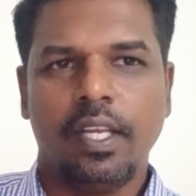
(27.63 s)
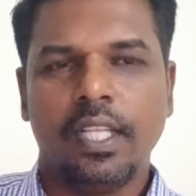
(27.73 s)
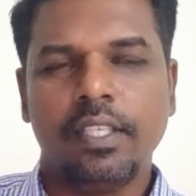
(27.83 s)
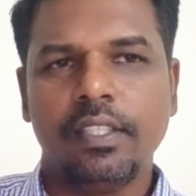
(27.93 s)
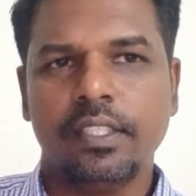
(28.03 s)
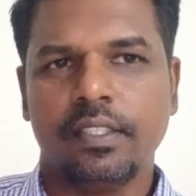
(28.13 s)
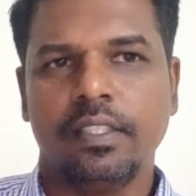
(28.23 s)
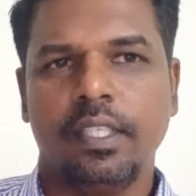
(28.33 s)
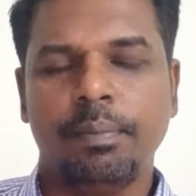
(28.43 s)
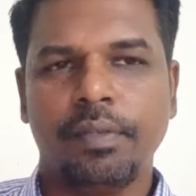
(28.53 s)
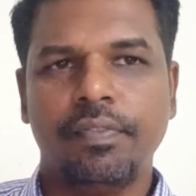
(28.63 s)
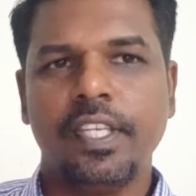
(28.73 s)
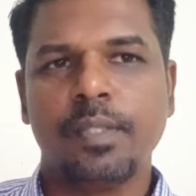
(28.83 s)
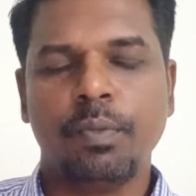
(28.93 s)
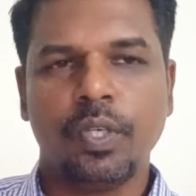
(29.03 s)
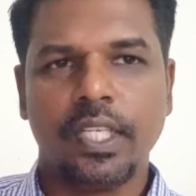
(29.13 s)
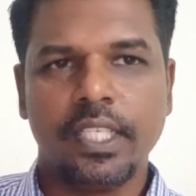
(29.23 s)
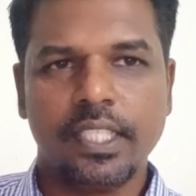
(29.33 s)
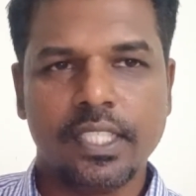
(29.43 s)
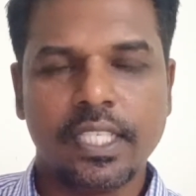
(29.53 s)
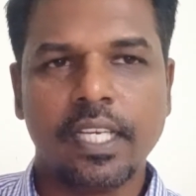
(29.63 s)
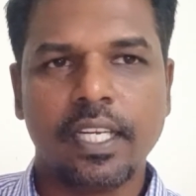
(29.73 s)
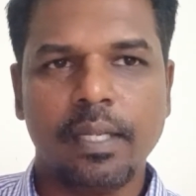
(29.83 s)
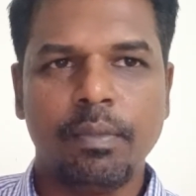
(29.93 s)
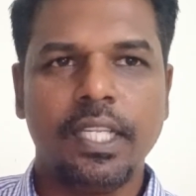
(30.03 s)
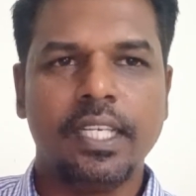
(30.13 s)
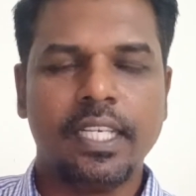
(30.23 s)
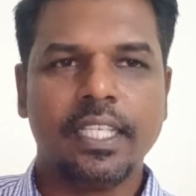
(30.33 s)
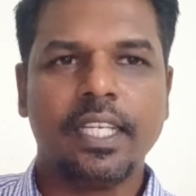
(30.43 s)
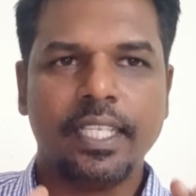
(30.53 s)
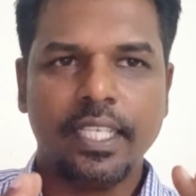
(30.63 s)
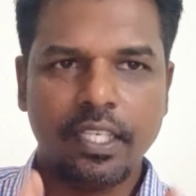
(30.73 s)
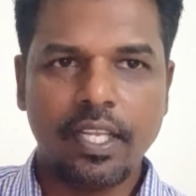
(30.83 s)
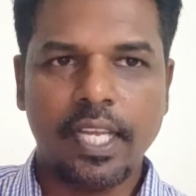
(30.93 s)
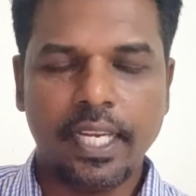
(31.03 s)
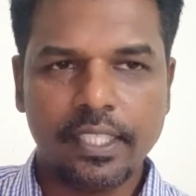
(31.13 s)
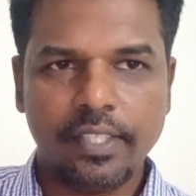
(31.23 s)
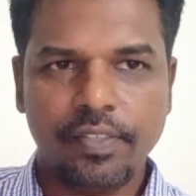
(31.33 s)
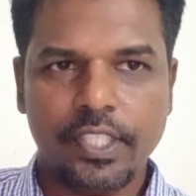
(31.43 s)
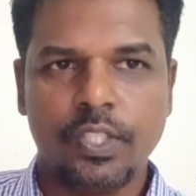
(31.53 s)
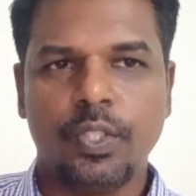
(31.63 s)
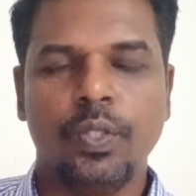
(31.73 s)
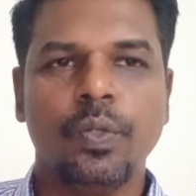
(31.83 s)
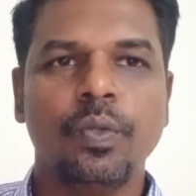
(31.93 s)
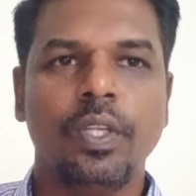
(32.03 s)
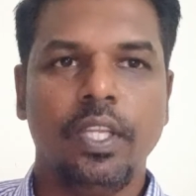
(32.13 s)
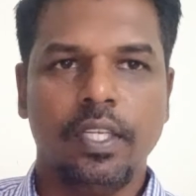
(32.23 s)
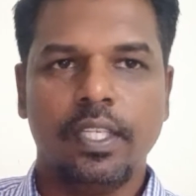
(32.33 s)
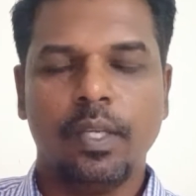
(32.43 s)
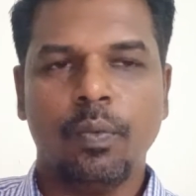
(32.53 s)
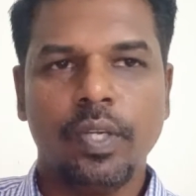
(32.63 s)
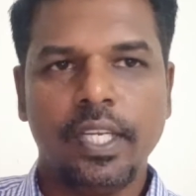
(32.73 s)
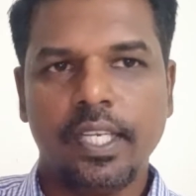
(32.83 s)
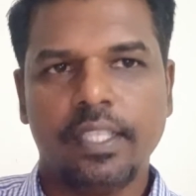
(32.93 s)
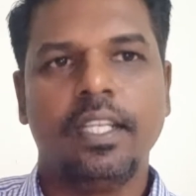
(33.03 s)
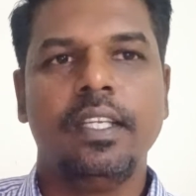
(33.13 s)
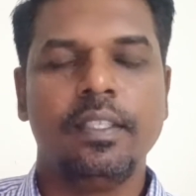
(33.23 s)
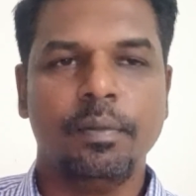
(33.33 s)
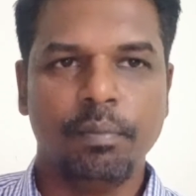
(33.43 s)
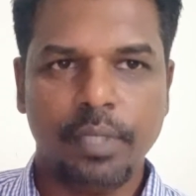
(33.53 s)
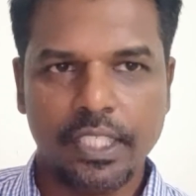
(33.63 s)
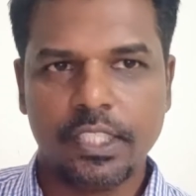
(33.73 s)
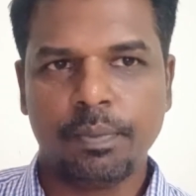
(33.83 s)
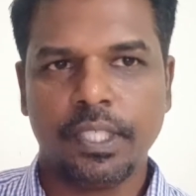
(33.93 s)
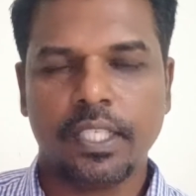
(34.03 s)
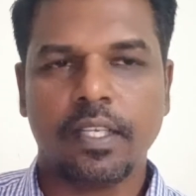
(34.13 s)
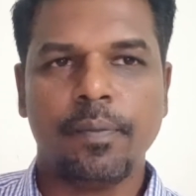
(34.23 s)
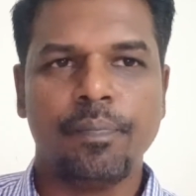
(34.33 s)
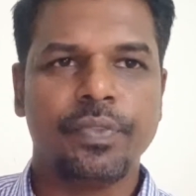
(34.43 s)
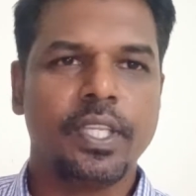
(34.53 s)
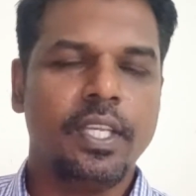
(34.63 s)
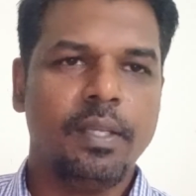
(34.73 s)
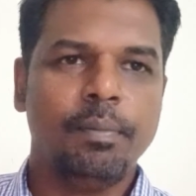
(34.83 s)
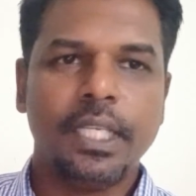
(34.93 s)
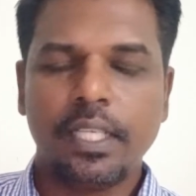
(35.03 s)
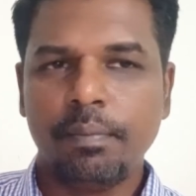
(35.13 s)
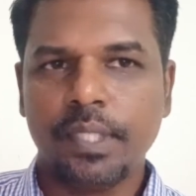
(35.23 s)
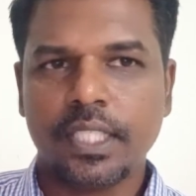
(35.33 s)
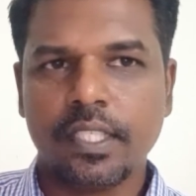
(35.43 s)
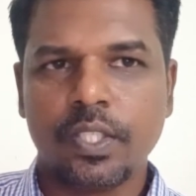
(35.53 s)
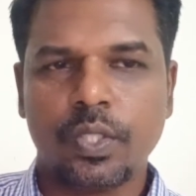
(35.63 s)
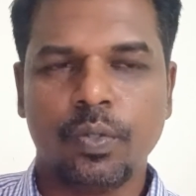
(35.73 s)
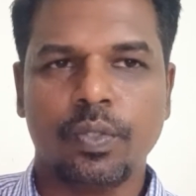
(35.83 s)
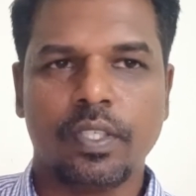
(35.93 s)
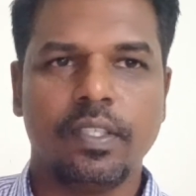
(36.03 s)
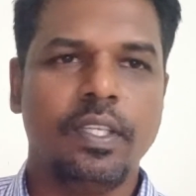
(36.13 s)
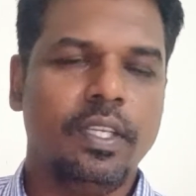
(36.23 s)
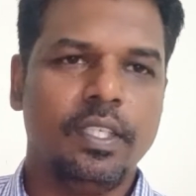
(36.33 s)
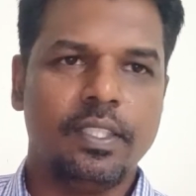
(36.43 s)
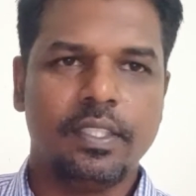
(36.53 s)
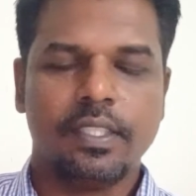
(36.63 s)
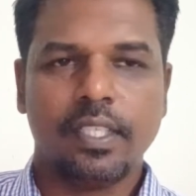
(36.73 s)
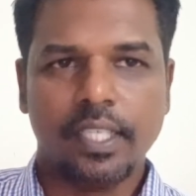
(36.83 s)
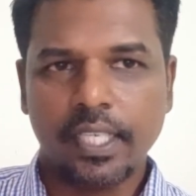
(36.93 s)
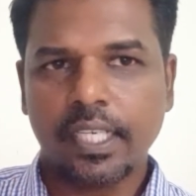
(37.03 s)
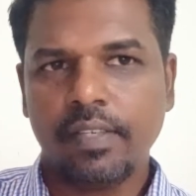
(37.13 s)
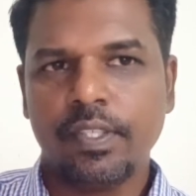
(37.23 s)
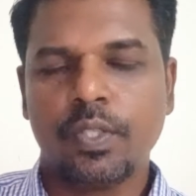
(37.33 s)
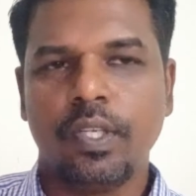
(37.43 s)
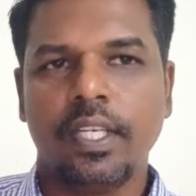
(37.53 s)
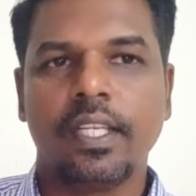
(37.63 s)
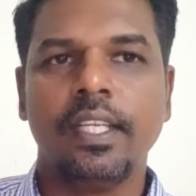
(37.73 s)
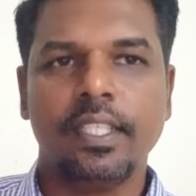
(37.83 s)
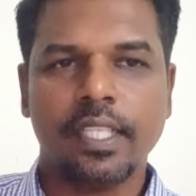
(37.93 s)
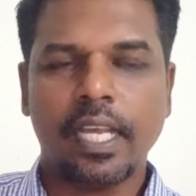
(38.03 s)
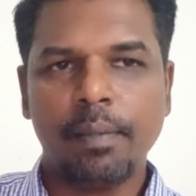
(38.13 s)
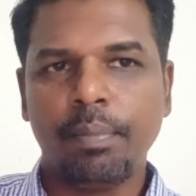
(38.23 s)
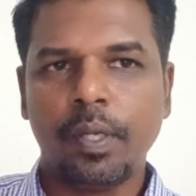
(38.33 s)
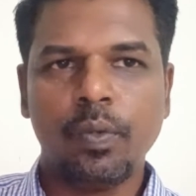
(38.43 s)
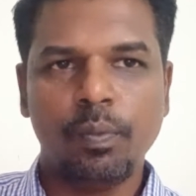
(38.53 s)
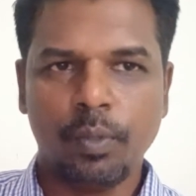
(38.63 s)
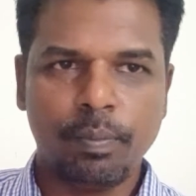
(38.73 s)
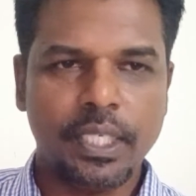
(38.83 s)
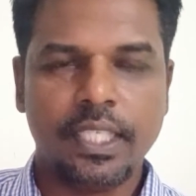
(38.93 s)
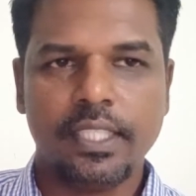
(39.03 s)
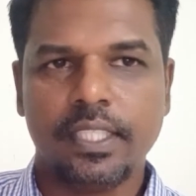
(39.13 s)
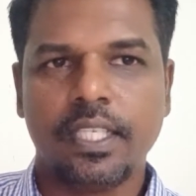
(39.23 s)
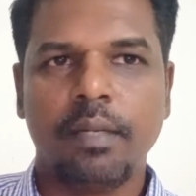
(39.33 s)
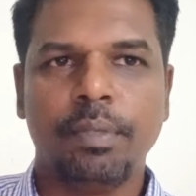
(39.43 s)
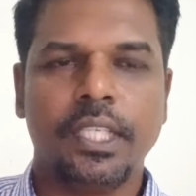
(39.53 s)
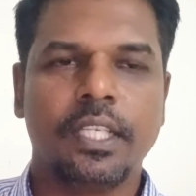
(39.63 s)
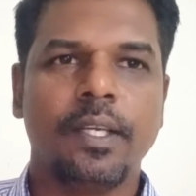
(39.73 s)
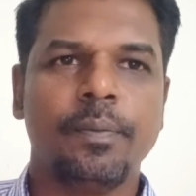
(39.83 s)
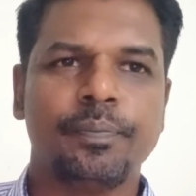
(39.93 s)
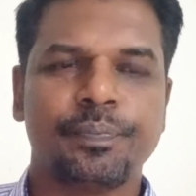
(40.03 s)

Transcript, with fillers: அதாவது இப்போ ஃபேஸ்புக்கில் இன்ஸ்டாகிராமில் நடக்கிற எல்லா ஆக்டிவிட்டீஸையும் நீங்கள் ஒரே இடத்துல மேனேஜ் பண்ணிக்கலாம் மெட்டா பிஸ்னஸ் சூட் இது நான் ஏற்கனவே சொல்லியிருக்கேன் இது ஆப்பாகவும் மொபைலில் இன்ஸ்டால் பண்ணிக்கலாம்